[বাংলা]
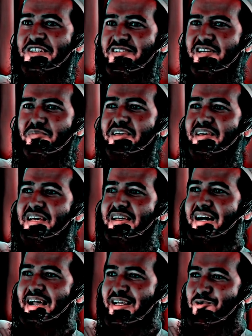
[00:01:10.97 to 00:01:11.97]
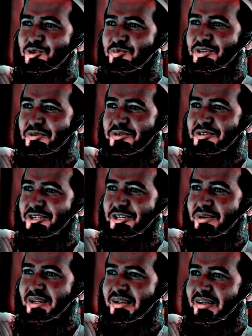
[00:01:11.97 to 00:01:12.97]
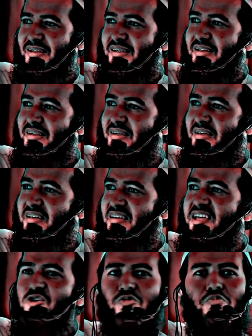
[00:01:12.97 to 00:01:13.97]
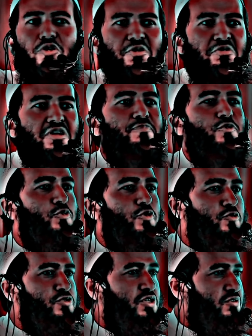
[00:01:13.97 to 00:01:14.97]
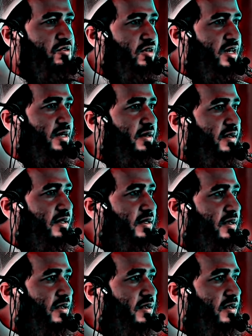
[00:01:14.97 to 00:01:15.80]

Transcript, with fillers: শুয়ে গেছি আমি আর কেউ ওকে বিয়ে করতে চাইবে না এরকম মনে করে আপনার উপর নির্যাতন করেন